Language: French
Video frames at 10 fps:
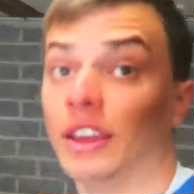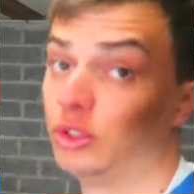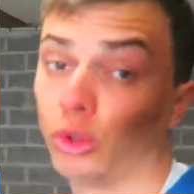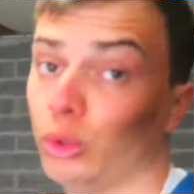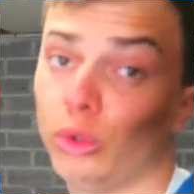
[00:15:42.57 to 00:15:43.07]
Et
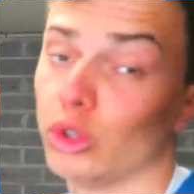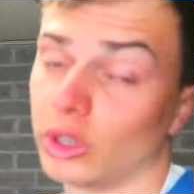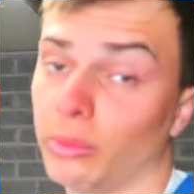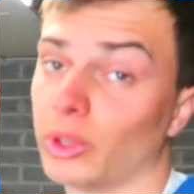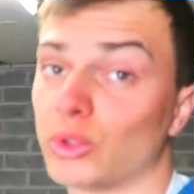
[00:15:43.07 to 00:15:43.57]
surtout que
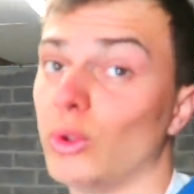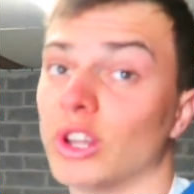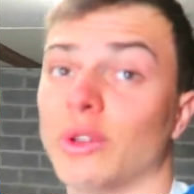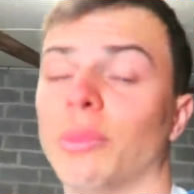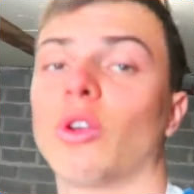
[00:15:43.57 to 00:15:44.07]
j'aime bien
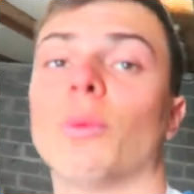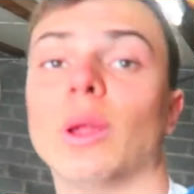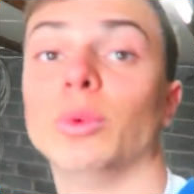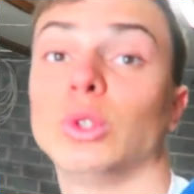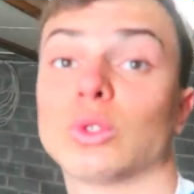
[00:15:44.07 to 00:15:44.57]
celui-là, j'aime bien comment
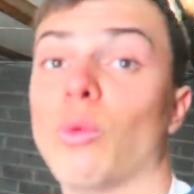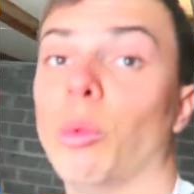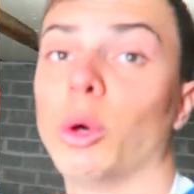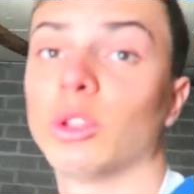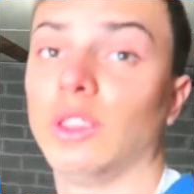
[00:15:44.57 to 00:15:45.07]
la moto se
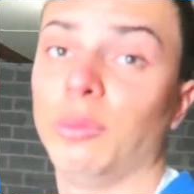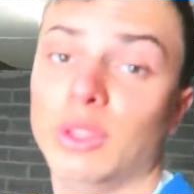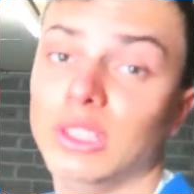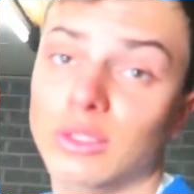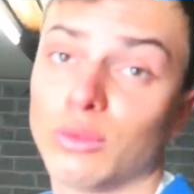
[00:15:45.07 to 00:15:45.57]
comporte. Et
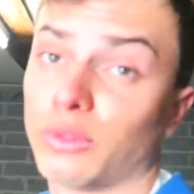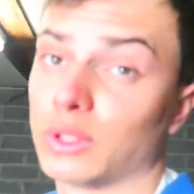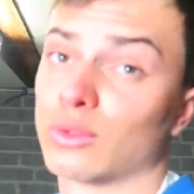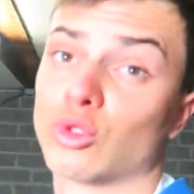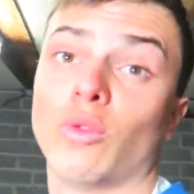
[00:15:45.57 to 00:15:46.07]
puis de toute
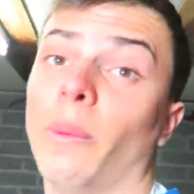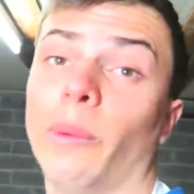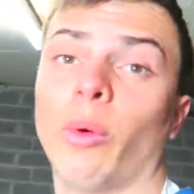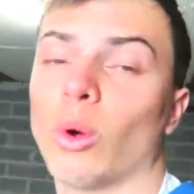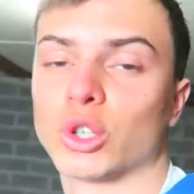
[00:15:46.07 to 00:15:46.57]
façon, je vois
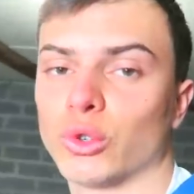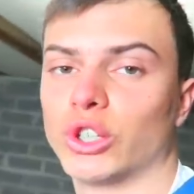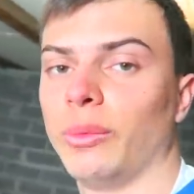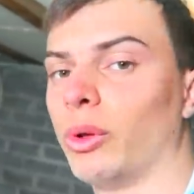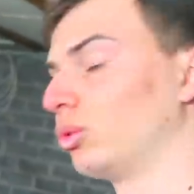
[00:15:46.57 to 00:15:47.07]
pas pourquoi
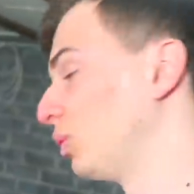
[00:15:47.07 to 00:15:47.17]
changer, mais en